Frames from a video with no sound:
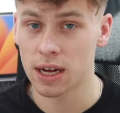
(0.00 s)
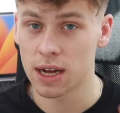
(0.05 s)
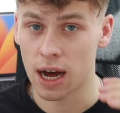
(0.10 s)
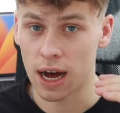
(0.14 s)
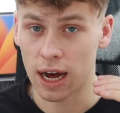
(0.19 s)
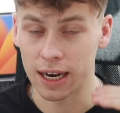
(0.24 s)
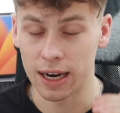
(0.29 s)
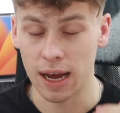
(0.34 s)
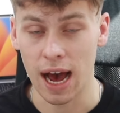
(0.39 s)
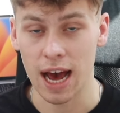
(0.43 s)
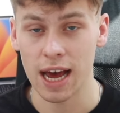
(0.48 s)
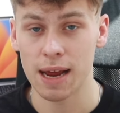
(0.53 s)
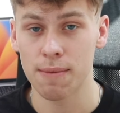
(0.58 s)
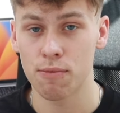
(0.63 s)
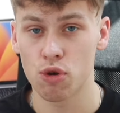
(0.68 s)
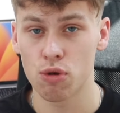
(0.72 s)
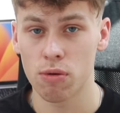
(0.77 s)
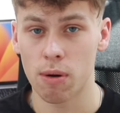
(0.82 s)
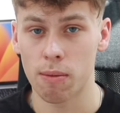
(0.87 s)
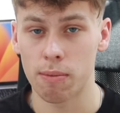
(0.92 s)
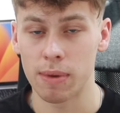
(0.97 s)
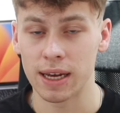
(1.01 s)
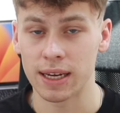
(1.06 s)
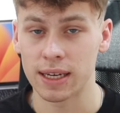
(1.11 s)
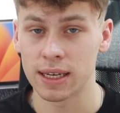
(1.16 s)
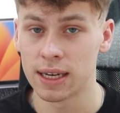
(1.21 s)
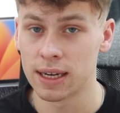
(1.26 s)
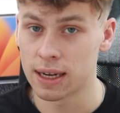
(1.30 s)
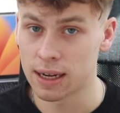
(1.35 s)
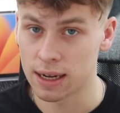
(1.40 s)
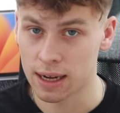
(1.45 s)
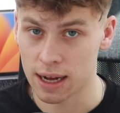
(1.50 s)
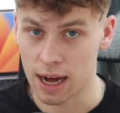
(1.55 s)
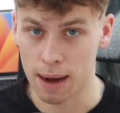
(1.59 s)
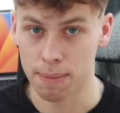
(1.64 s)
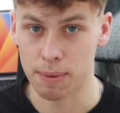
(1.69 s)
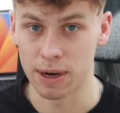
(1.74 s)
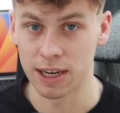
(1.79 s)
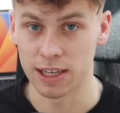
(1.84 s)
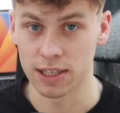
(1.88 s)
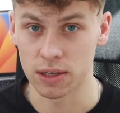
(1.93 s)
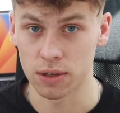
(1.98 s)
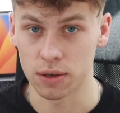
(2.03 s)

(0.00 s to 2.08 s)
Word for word: an einem Überblick ablesen